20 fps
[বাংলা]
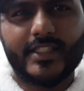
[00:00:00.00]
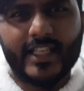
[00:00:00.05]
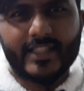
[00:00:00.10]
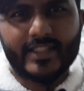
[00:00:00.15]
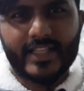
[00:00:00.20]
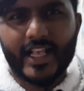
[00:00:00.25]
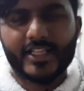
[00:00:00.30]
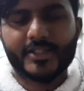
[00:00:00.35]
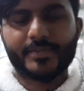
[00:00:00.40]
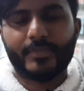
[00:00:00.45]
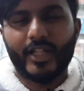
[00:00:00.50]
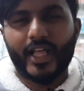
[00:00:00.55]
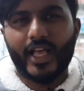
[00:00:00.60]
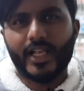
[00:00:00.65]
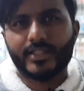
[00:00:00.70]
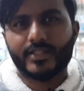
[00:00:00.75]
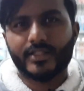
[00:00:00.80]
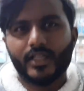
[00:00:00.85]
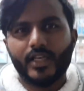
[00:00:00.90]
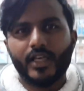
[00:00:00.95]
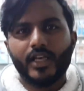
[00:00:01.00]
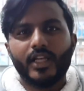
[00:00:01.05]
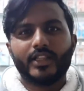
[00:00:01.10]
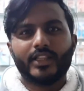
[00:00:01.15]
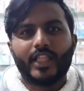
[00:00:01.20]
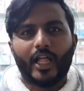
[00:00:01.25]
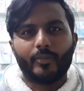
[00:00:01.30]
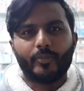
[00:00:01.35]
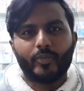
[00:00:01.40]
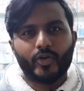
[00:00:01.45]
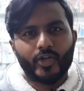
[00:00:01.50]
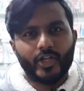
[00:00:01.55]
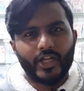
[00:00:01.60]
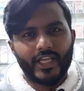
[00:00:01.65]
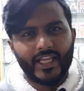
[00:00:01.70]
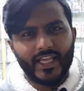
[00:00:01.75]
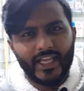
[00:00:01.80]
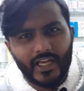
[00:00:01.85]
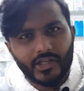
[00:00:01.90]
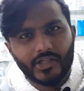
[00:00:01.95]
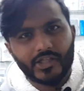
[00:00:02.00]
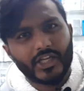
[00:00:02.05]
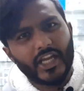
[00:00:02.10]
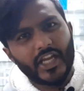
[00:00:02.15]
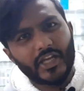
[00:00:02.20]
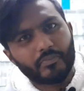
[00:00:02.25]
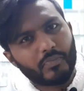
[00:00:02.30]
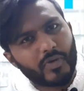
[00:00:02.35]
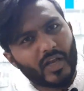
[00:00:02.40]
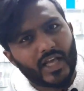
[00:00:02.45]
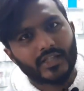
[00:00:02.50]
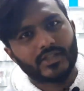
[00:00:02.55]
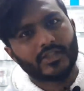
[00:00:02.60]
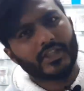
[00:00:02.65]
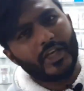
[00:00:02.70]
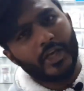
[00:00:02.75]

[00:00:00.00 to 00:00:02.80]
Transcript: সিক্স প্লাস তারপরে এইট এইট প্লাস